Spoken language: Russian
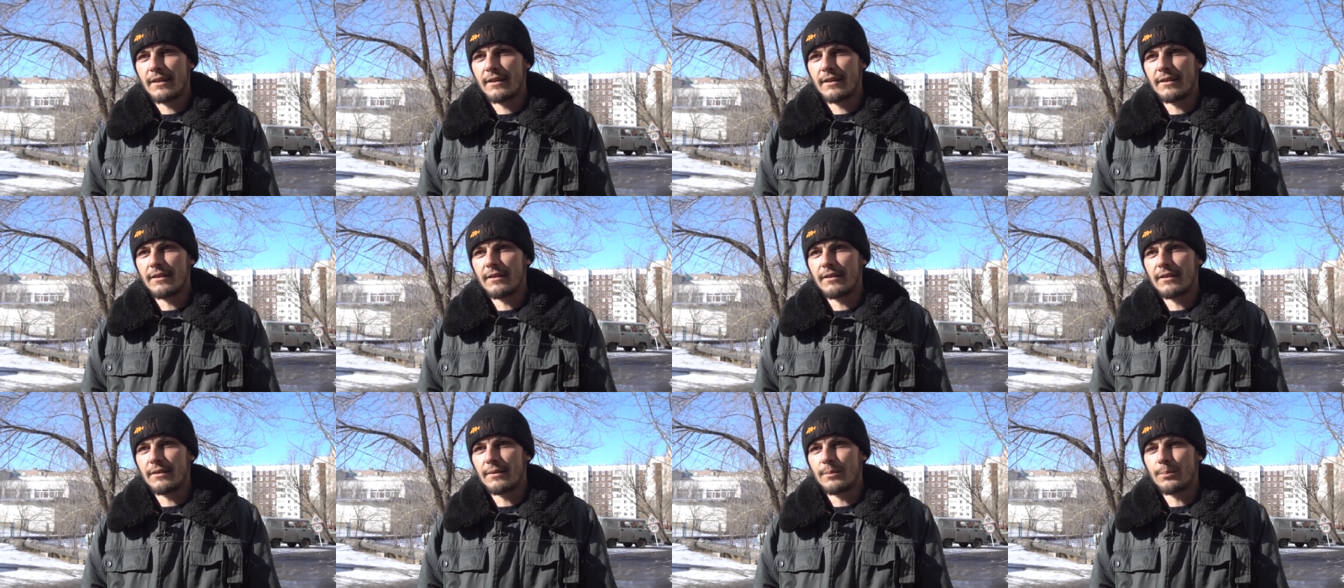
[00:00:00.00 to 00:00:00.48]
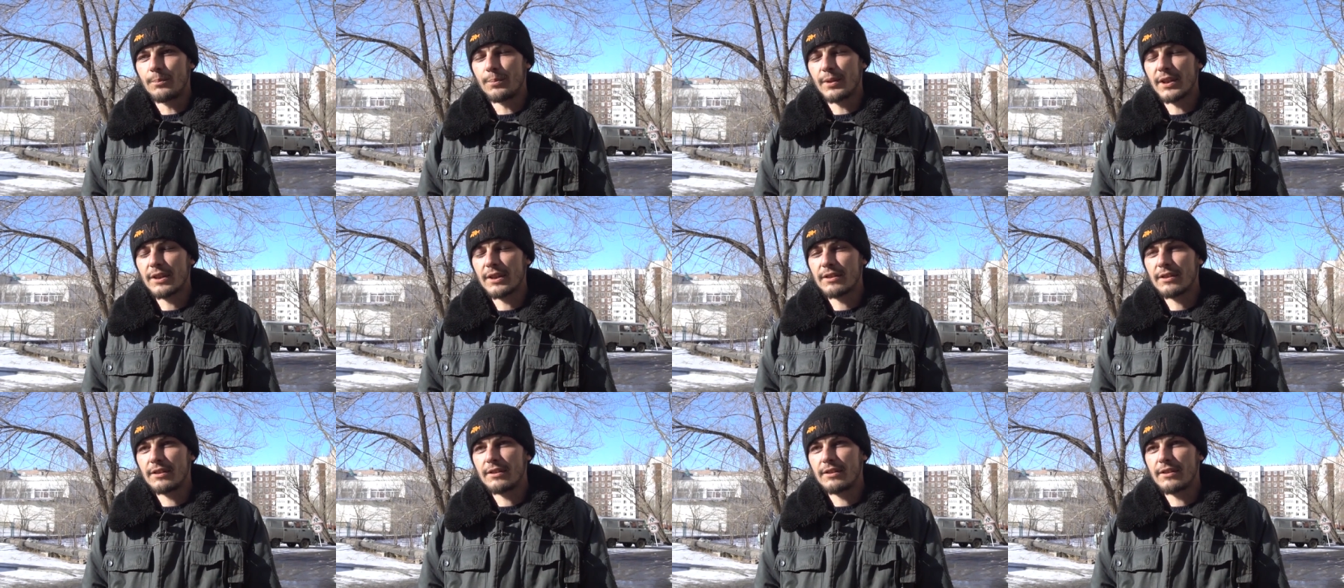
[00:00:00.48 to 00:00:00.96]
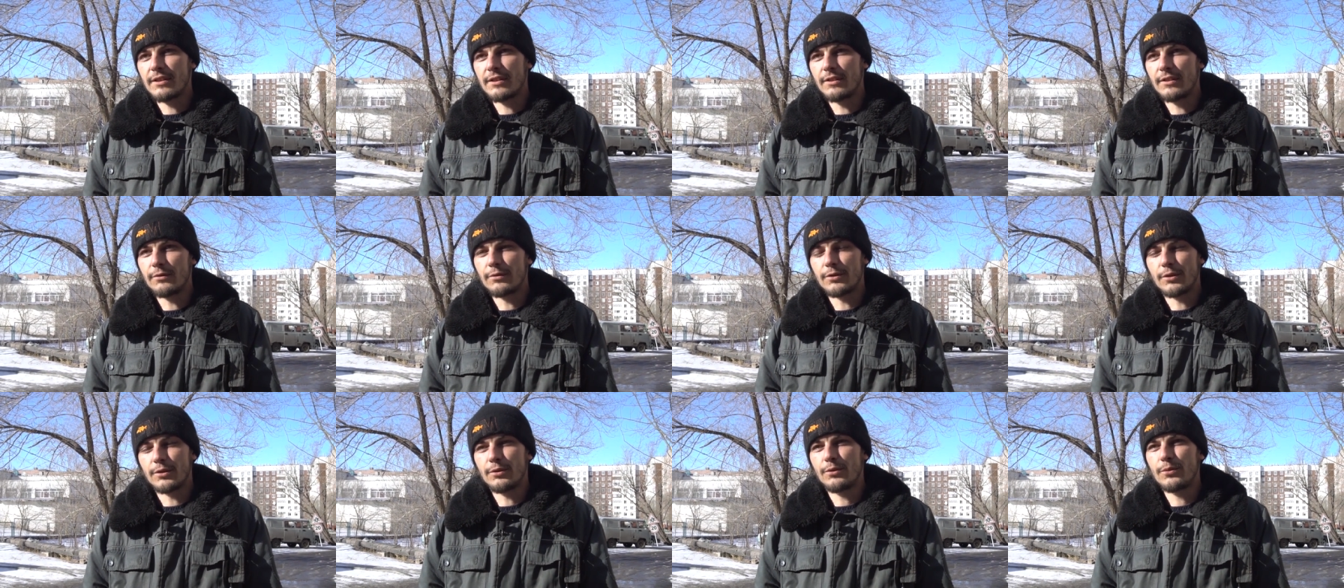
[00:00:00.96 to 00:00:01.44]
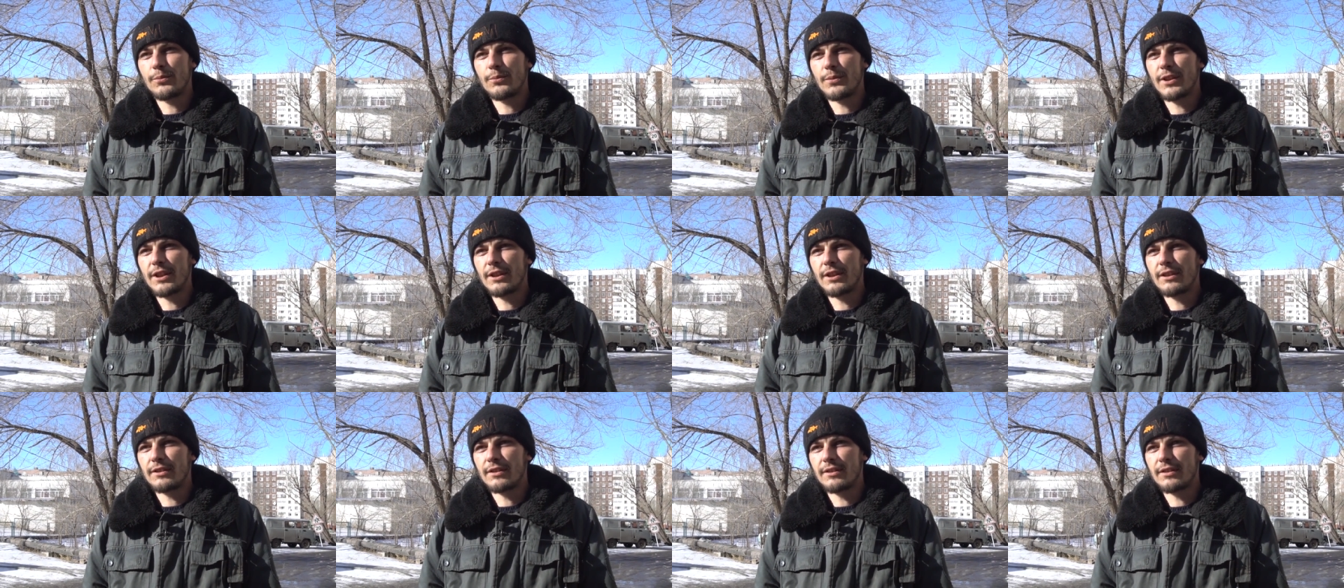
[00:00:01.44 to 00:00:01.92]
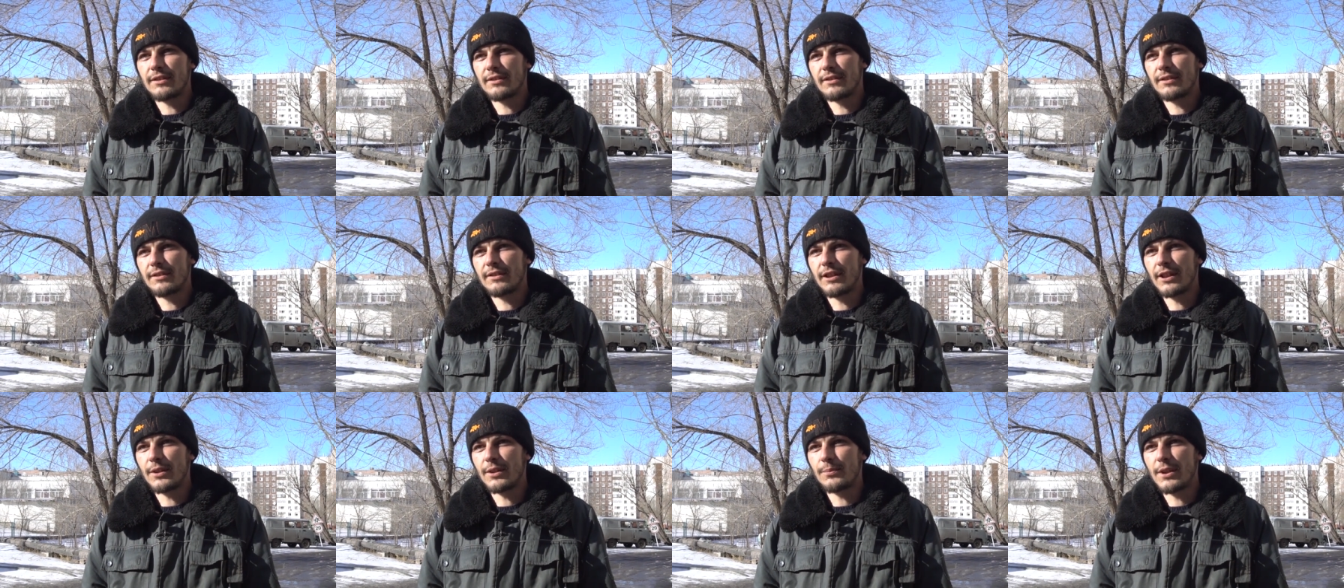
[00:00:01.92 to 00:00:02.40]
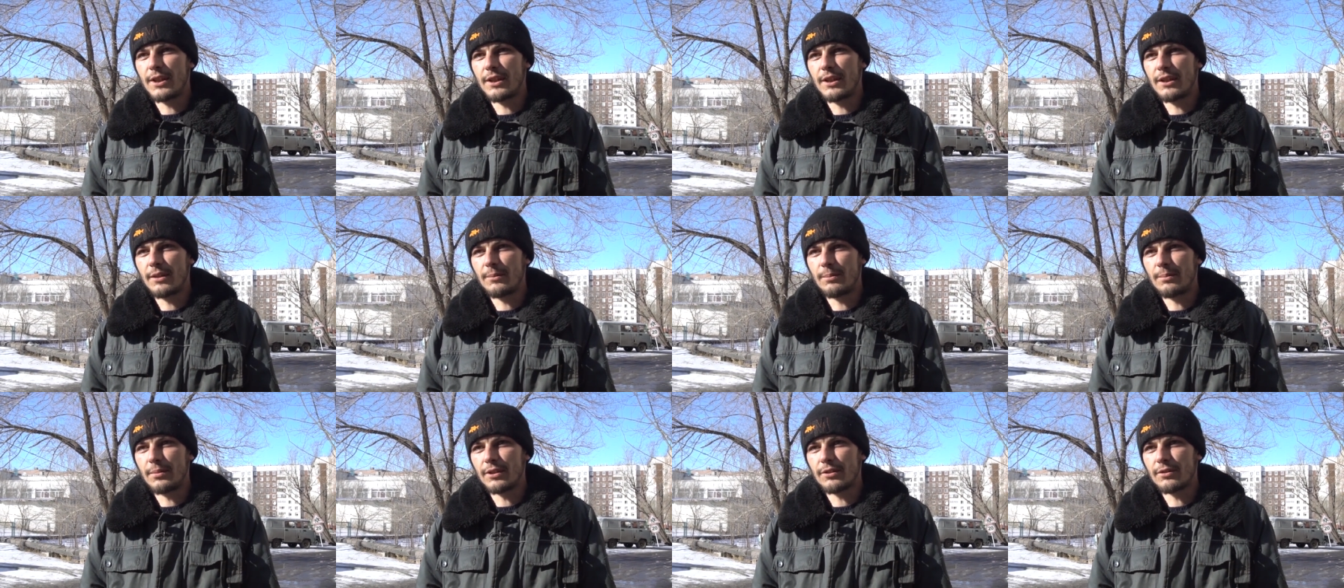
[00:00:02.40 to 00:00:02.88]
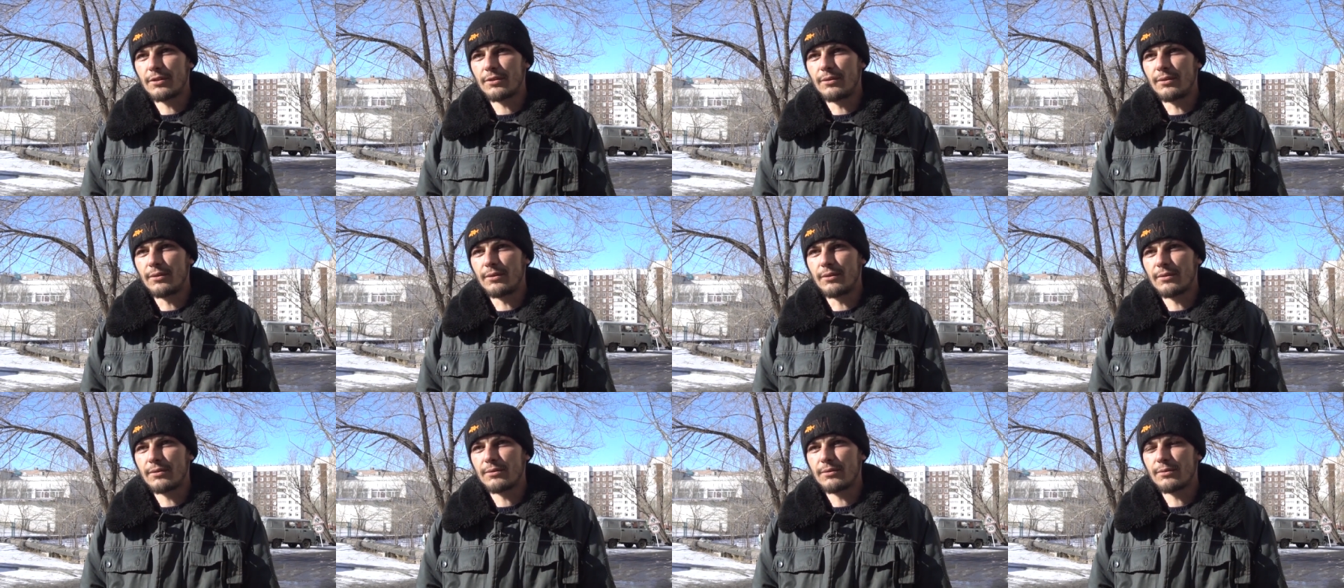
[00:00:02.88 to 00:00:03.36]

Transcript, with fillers: Э, проследил, все у меня нормально пошло.